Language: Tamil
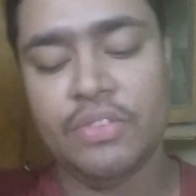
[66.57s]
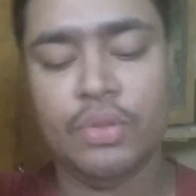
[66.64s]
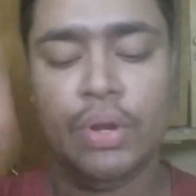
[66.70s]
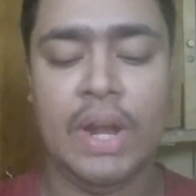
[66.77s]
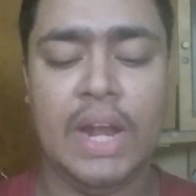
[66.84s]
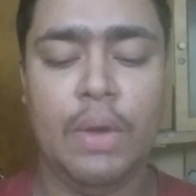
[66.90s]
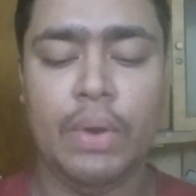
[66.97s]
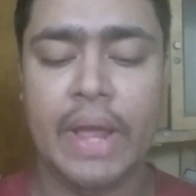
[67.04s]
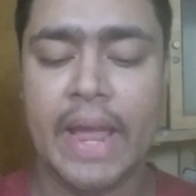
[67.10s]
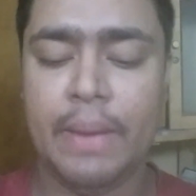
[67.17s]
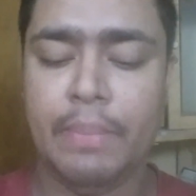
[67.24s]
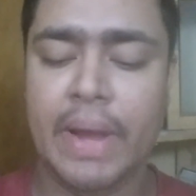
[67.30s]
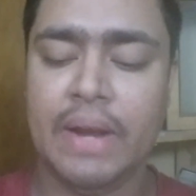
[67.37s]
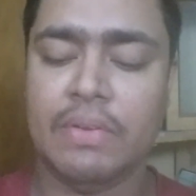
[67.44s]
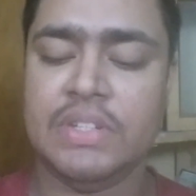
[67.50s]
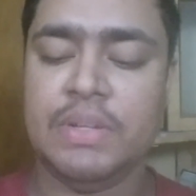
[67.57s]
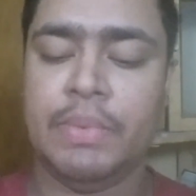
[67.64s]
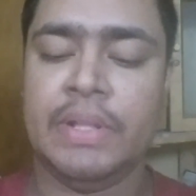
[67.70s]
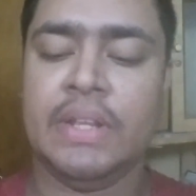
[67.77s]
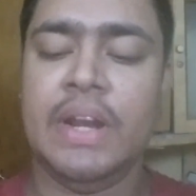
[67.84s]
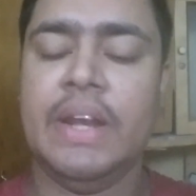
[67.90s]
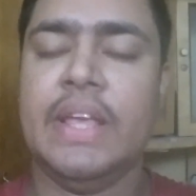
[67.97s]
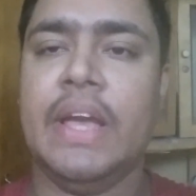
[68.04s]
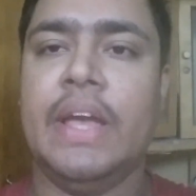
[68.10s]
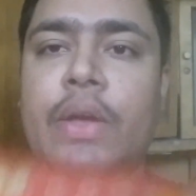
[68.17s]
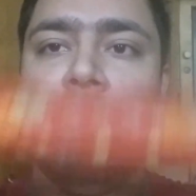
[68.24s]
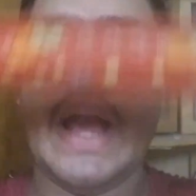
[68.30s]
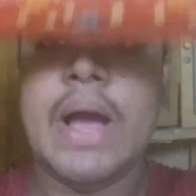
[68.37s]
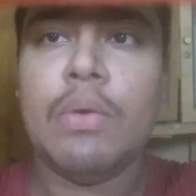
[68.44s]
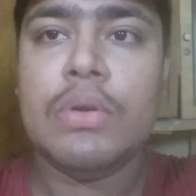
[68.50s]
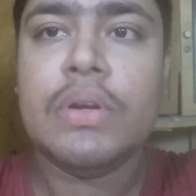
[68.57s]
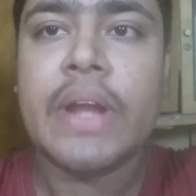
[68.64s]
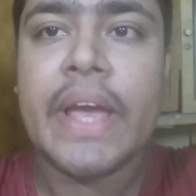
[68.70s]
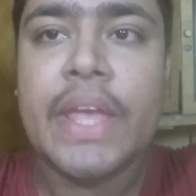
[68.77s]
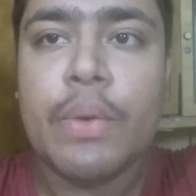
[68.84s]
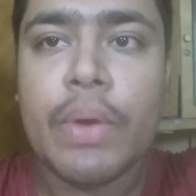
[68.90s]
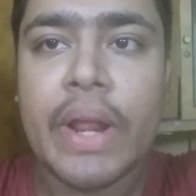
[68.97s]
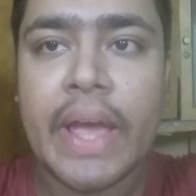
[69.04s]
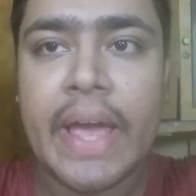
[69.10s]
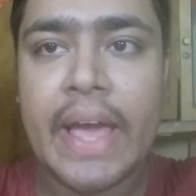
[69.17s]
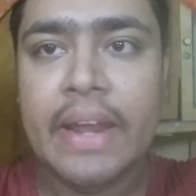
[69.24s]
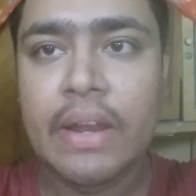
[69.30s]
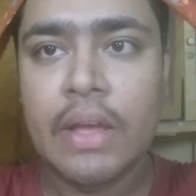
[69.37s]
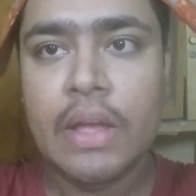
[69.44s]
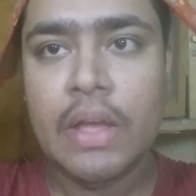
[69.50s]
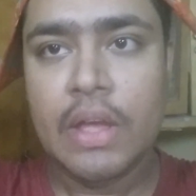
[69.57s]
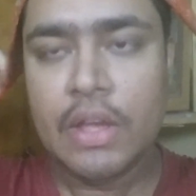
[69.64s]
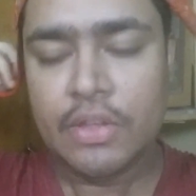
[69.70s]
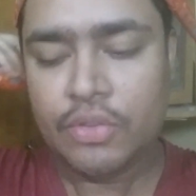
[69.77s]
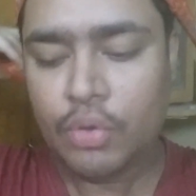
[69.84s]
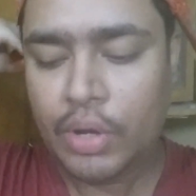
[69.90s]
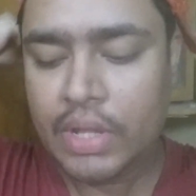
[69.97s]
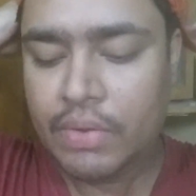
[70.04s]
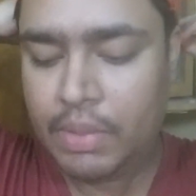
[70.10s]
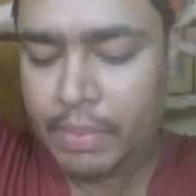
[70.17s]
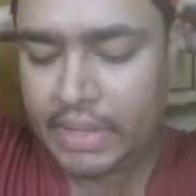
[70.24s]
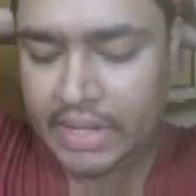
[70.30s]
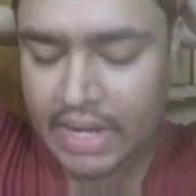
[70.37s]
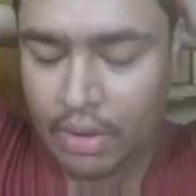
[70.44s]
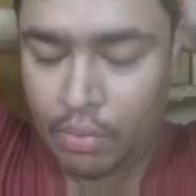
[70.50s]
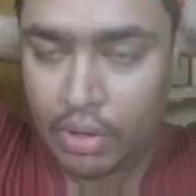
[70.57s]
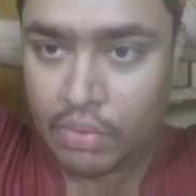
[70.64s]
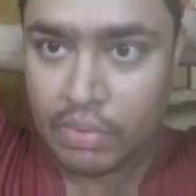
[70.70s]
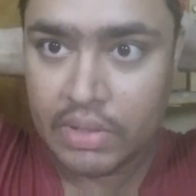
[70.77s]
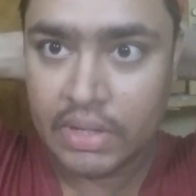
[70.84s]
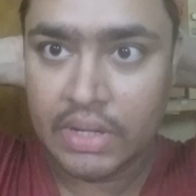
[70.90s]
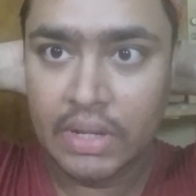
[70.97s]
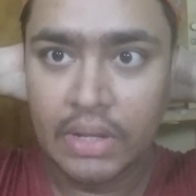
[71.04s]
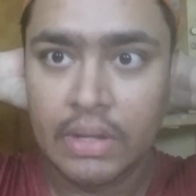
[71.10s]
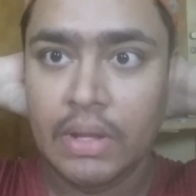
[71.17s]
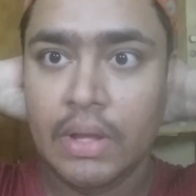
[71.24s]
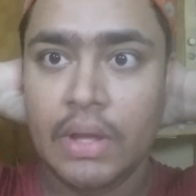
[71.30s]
ஸோ நல்ல ஒரு ஹெட் பேண்ட் வச்சு பார்த்திங்கன்னா நீங்கள் யூ ஹாவ் டு டை யுவர் ஹேர் ஸோ இது வந்து பார்த்திங்கன்னா உங்களுக்கு வந்துட்டு